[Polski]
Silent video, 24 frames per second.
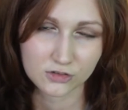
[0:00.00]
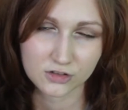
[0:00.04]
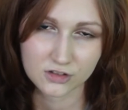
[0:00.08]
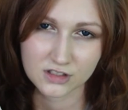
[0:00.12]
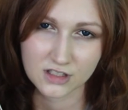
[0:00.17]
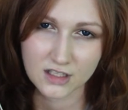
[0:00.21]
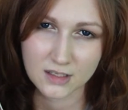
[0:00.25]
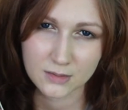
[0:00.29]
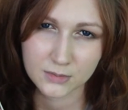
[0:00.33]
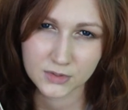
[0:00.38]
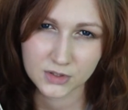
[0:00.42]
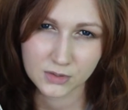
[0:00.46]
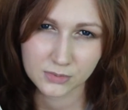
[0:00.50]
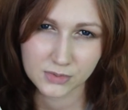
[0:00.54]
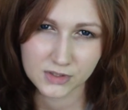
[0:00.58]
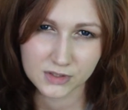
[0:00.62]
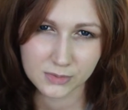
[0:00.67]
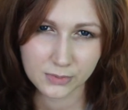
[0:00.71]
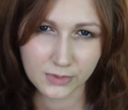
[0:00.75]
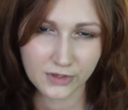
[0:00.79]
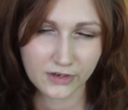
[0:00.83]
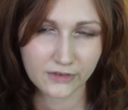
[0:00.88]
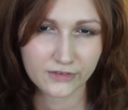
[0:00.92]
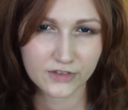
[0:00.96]
to zdałam sobie
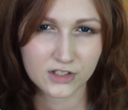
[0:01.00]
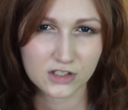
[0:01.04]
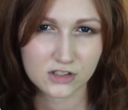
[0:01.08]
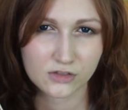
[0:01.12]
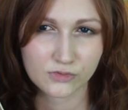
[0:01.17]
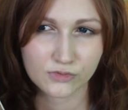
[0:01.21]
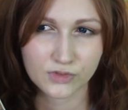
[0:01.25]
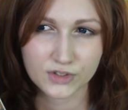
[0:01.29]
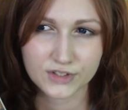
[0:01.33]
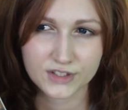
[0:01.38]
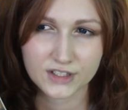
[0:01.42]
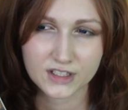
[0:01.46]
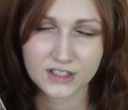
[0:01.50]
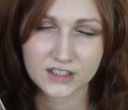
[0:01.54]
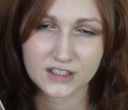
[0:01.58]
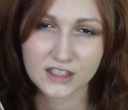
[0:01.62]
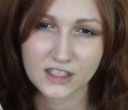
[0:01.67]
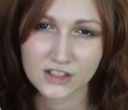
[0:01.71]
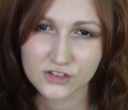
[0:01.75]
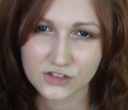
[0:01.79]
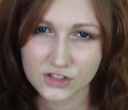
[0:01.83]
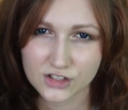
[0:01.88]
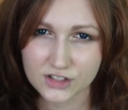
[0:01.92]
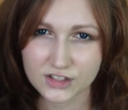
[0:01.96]
sprawę, że właśnie
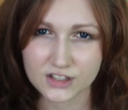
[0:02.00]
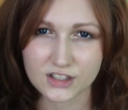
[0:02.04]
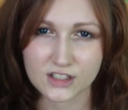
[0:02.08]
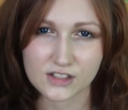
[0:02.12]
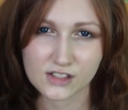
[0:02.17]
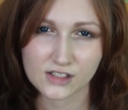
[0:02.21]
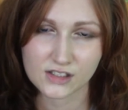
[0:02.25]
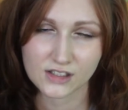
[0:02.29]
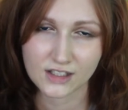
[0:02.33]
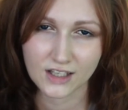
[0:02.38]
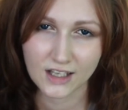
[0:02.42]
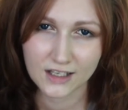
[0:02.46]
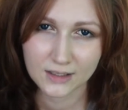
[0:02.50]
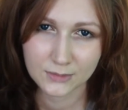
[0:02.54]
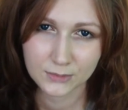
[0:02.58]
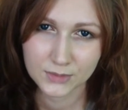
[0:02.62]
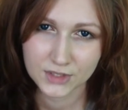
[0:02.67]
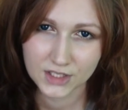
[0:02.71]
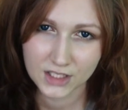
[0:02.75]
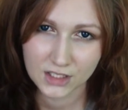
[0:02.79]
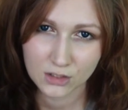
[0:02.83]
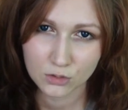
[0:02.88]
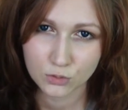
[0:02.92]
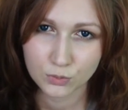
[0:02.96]
ta część jest
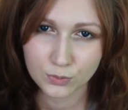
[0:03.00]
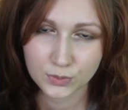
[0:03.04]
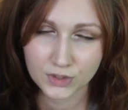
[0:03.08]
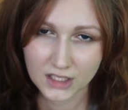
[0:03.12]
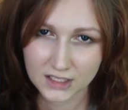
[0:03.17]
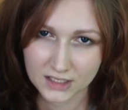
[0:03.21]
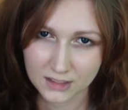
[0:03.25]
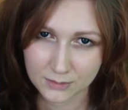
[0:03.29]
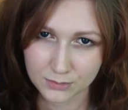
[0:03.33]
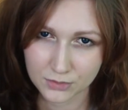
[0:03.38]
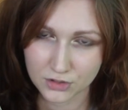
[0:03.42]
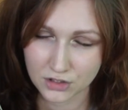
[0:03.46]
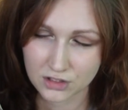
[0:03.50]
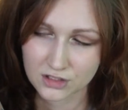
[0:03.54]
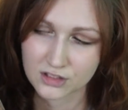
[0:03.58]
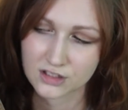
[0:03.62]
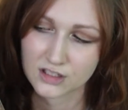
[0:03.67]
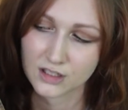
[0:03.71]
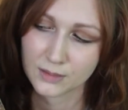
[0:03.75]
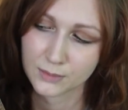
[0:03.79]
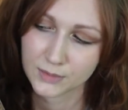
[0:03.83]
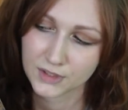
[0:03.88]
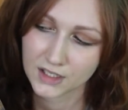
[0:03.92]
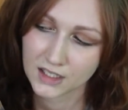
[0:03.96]
najmniej lubiana
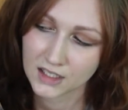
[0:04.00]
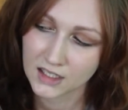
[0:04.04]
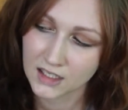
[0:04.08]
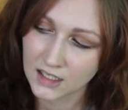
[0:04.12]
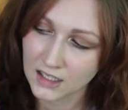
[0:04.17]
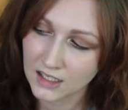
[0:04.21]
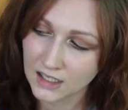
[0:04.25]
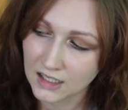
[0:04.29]
przeze mnie.